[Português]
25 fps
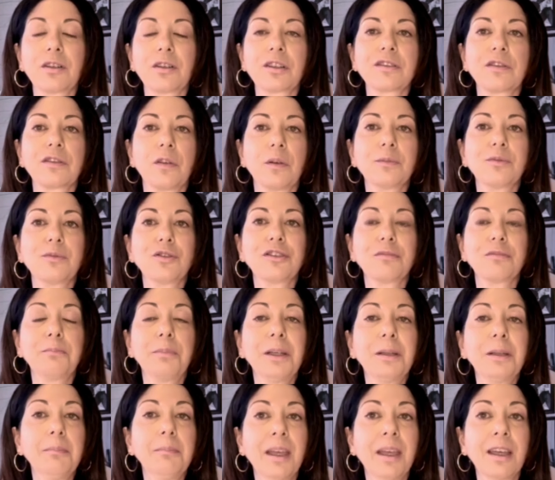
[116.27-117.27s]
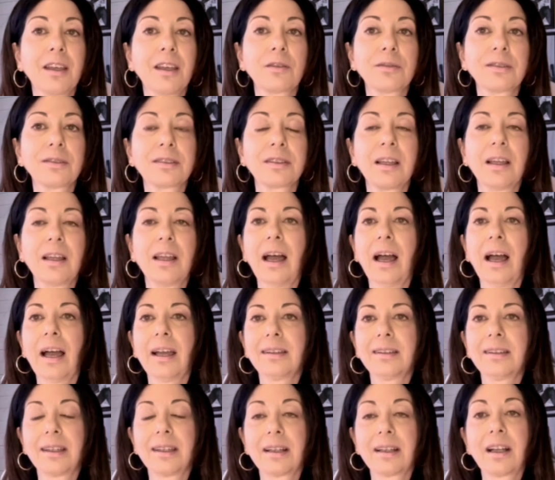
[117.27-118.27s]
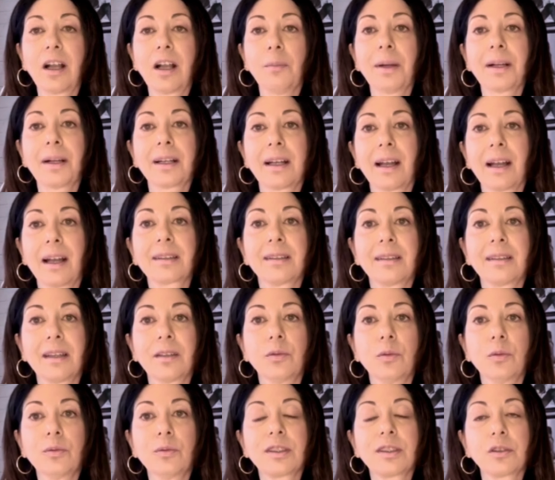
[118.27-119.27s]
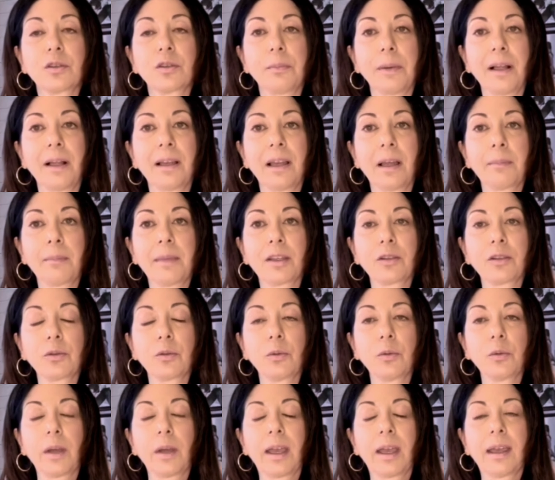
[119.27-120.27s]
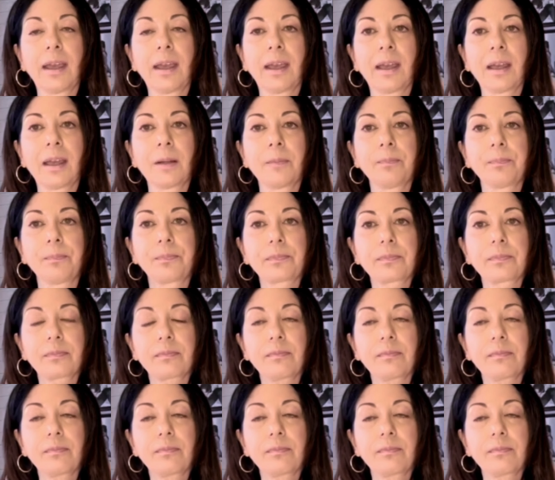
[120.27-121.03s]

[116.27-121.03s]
nós fomos os primeiros a entregar uma carta-denúncia no parlamento, é,